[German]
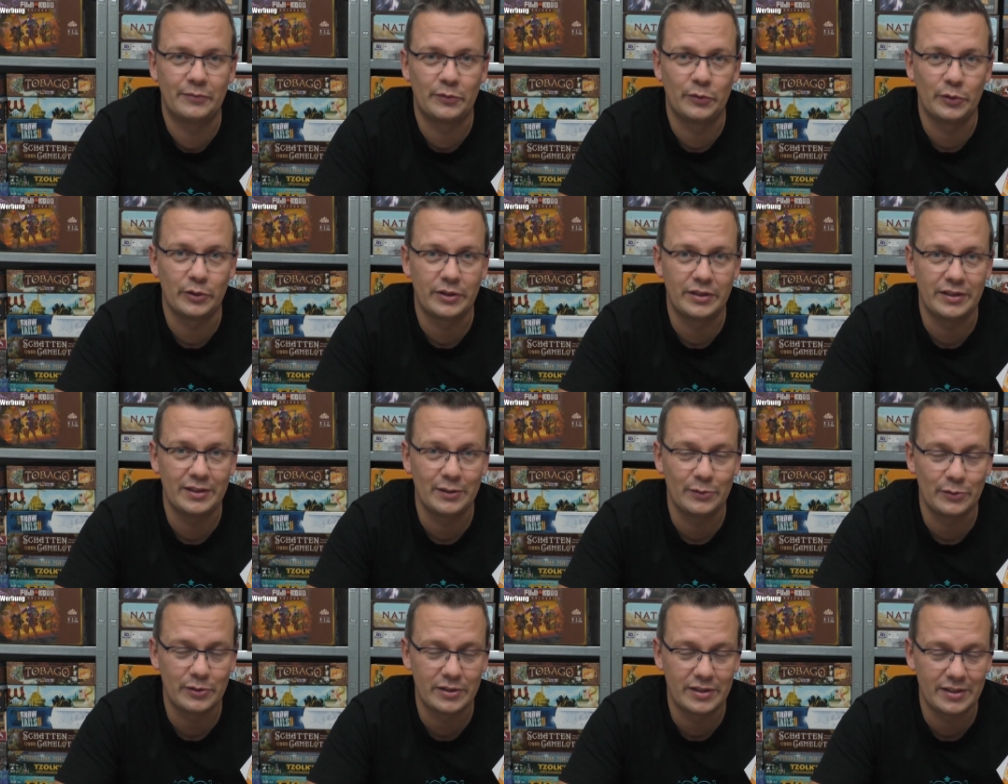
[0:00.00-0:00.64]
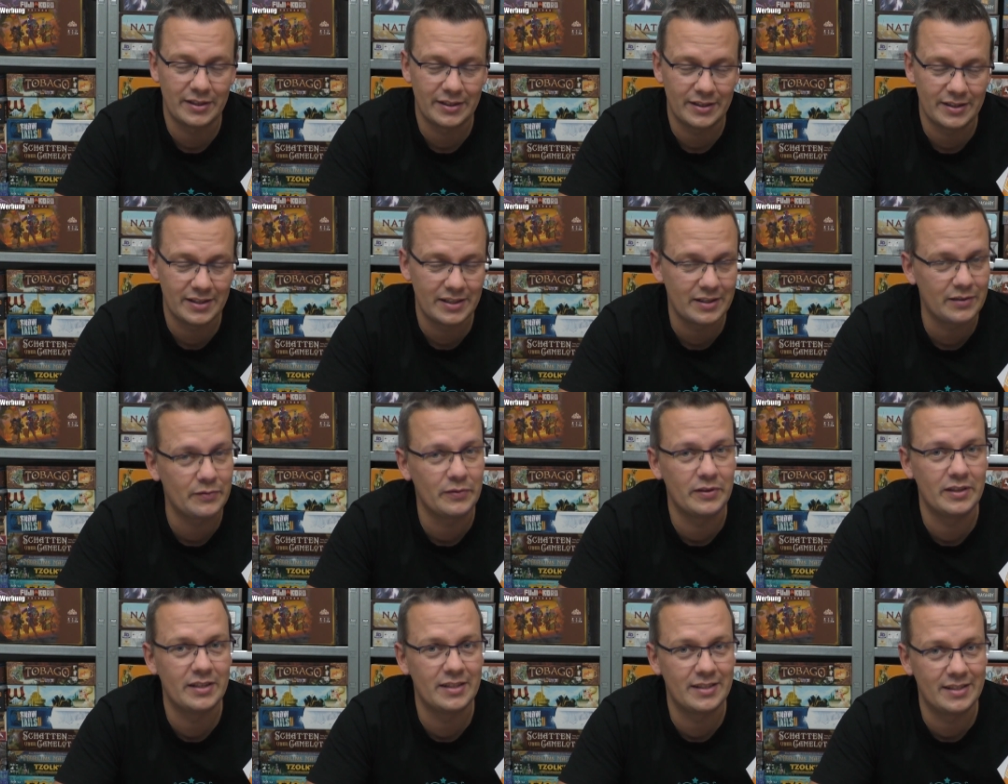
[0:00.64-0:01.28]
für die lustigen
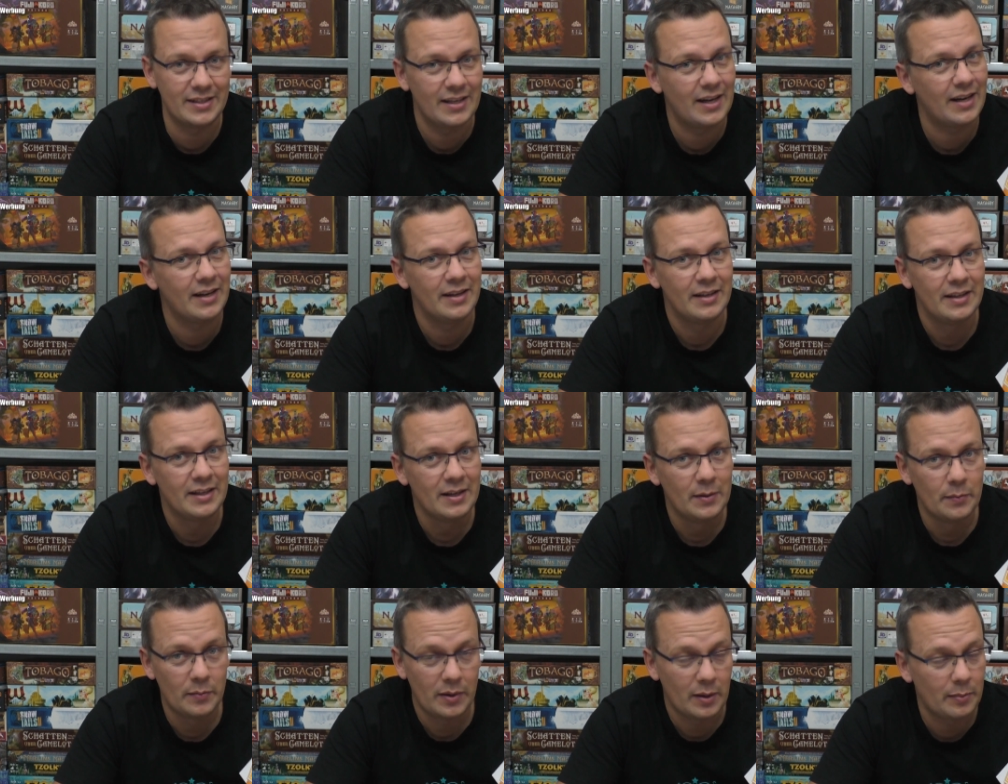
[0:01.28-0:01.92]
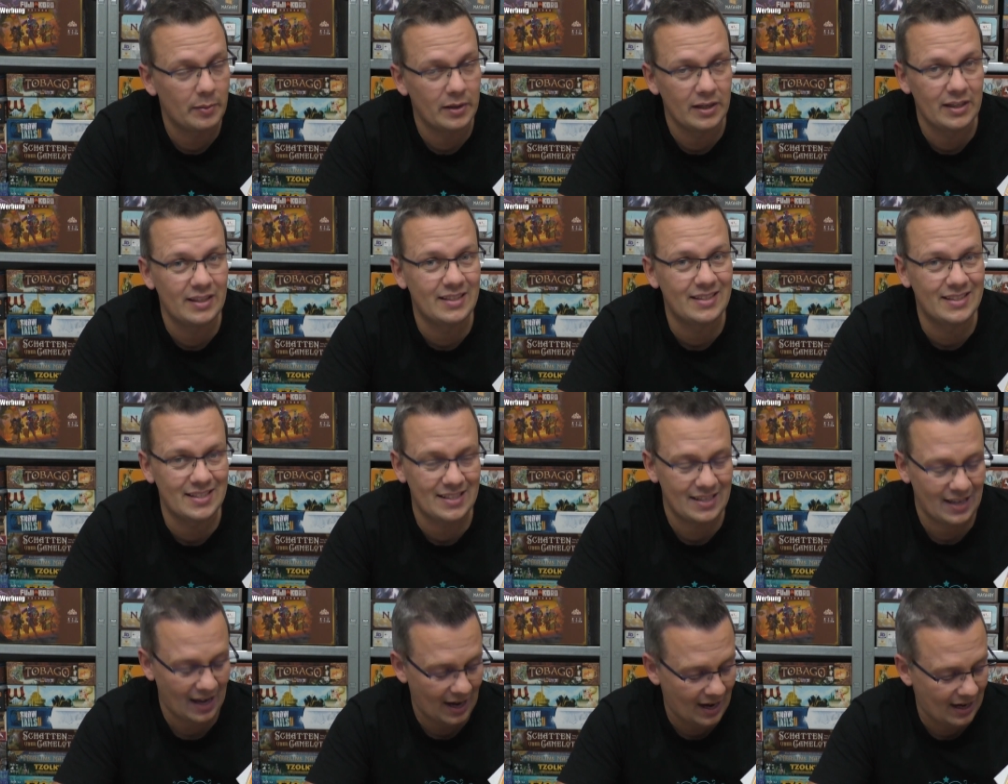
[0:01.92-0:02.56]
Sequenzen. Ja, Papa liegt
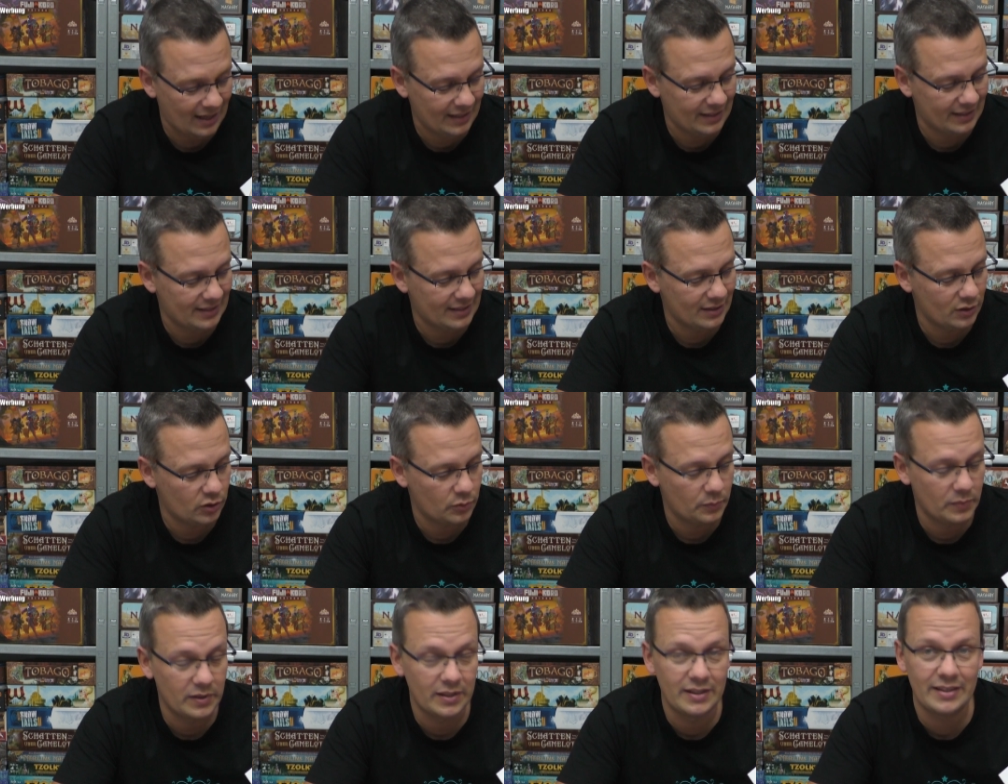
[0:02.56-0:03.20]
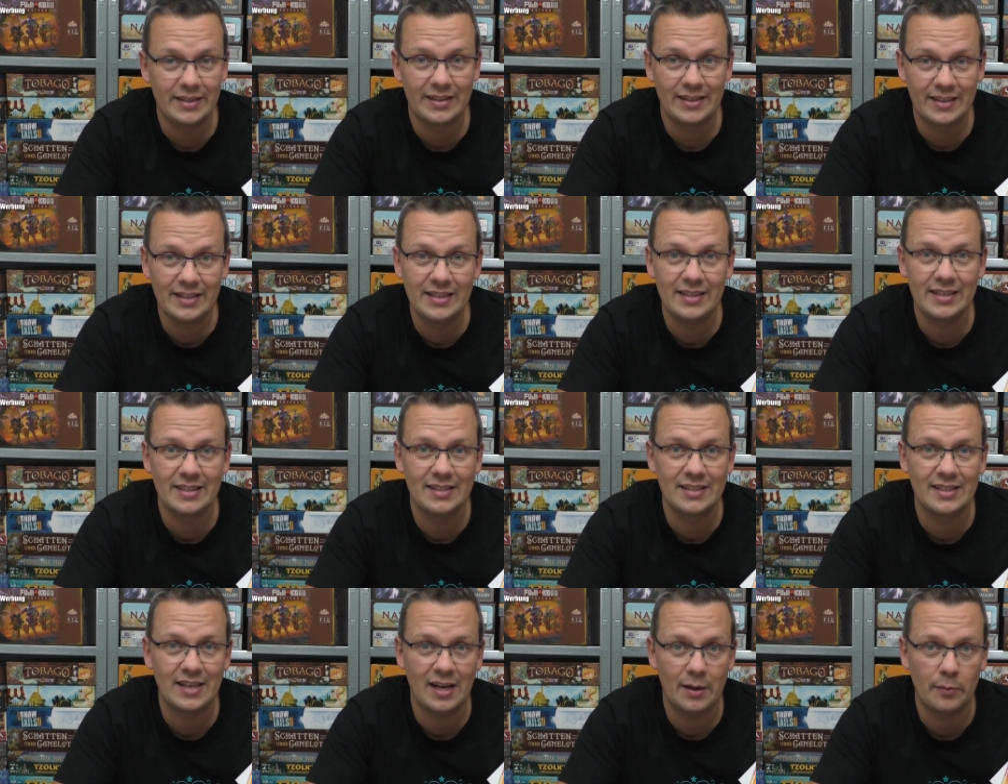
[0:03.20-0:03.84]
es gar nicht, das Spiel den
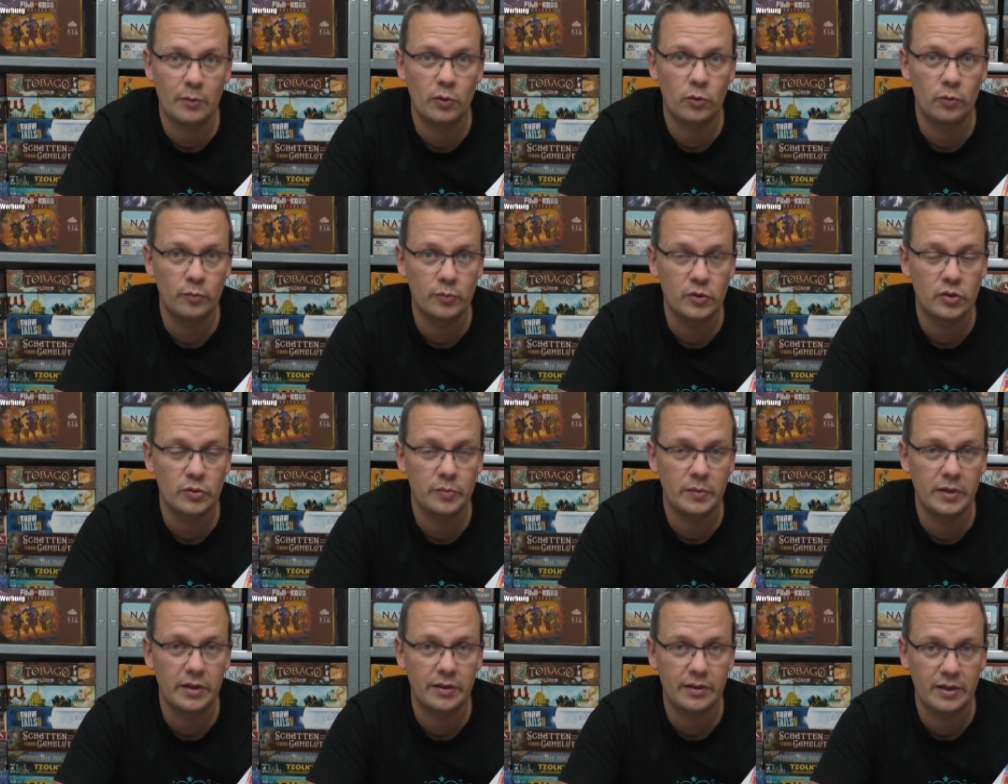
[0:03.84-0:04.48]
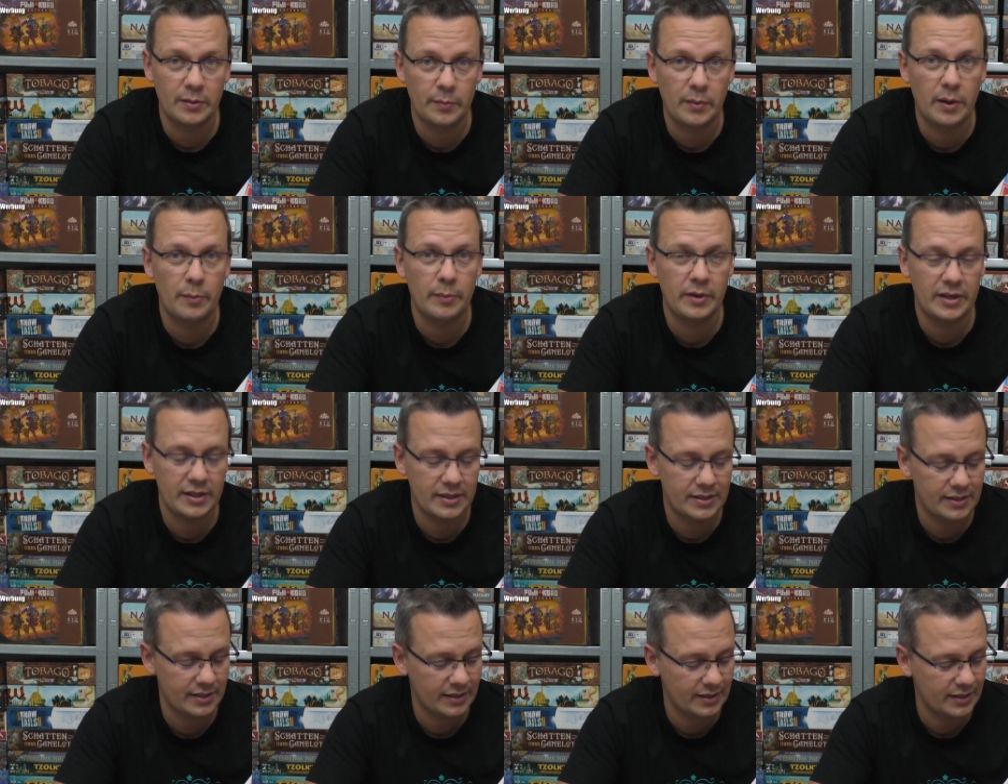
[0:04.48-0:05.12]
Kindern, aber umso mehr und der Mama
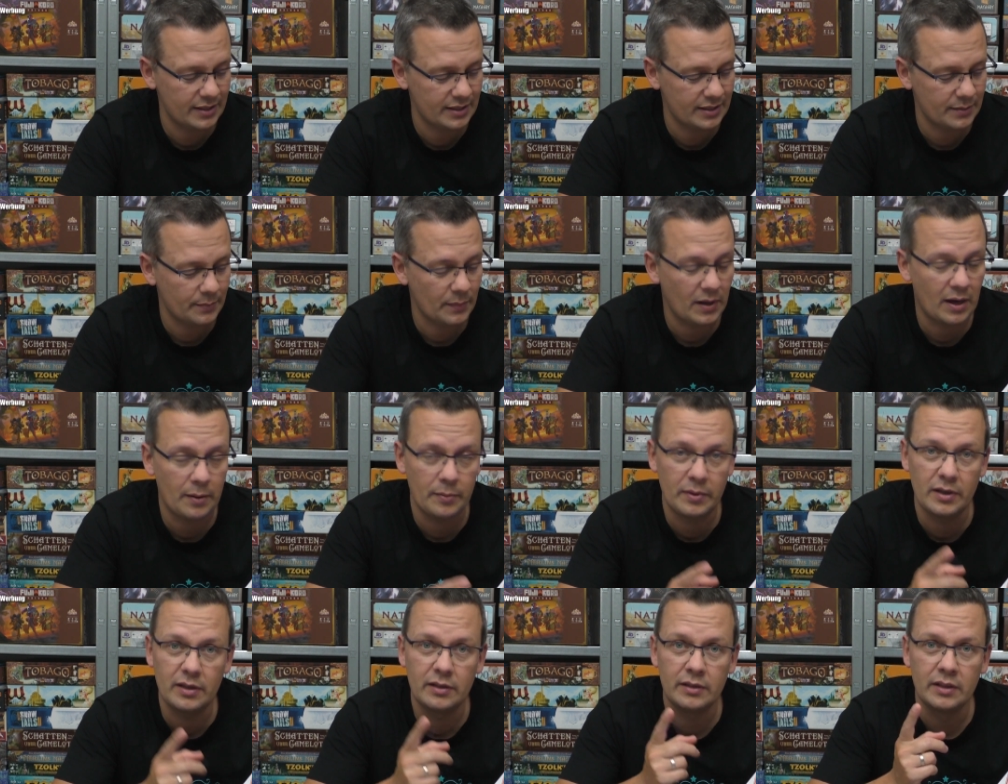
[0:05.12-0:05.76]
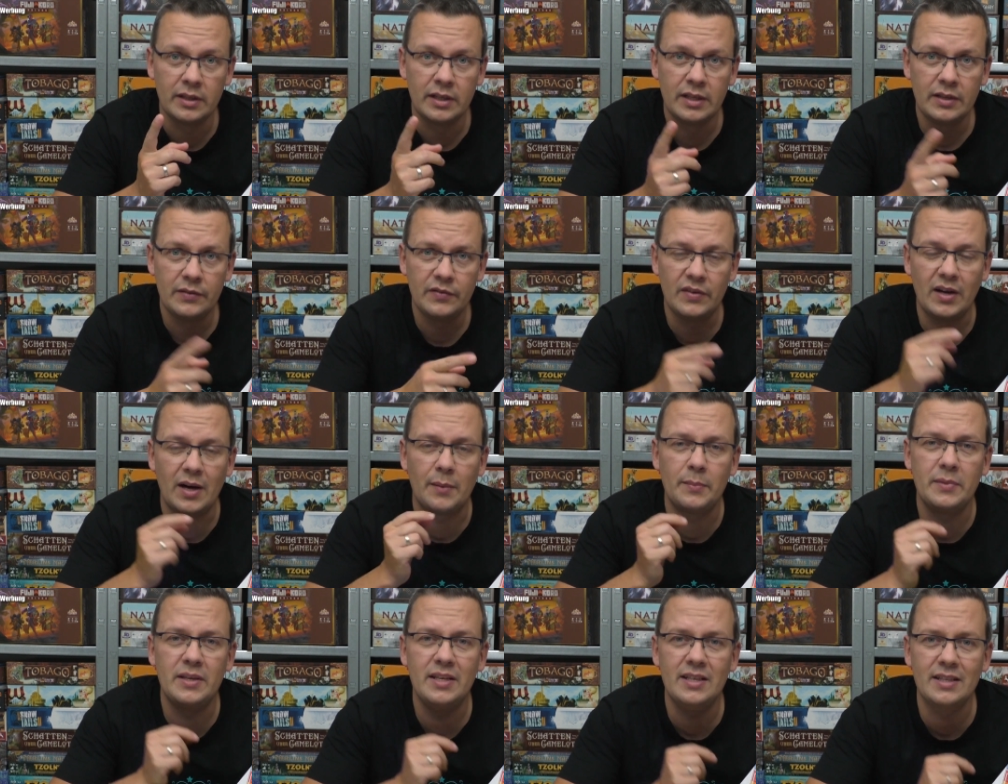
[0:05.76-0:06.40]
erst recht. Aber
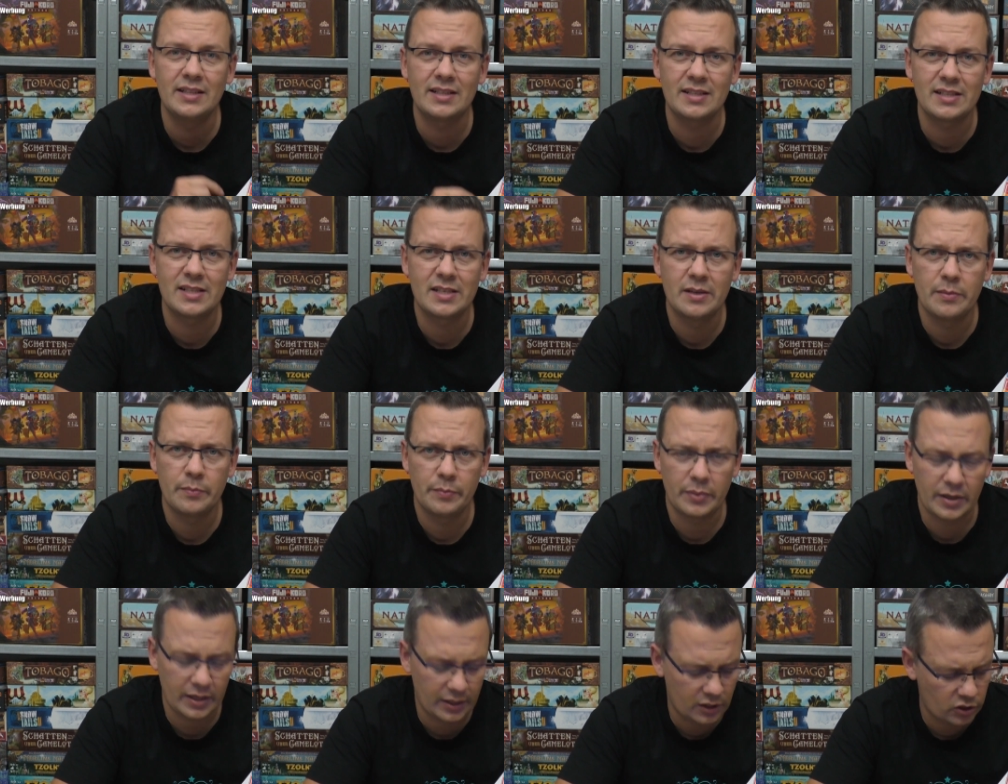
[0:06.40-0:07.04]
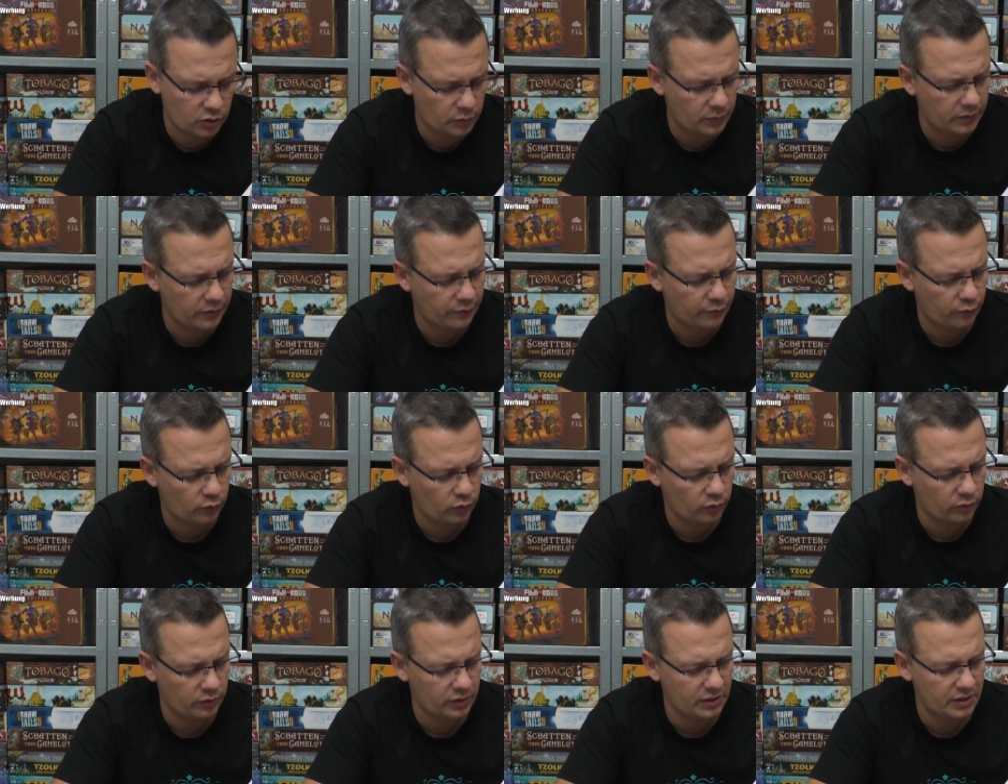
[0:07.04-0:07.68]
wir haben hier das Brettspiel
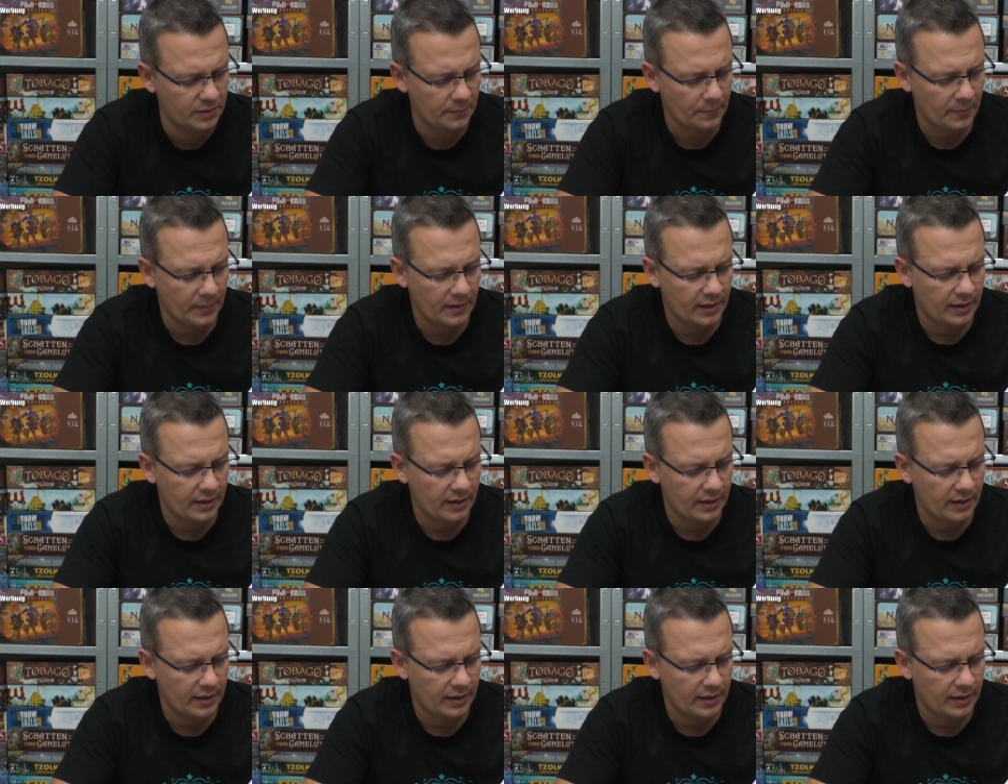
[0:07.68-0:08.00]
vor uns.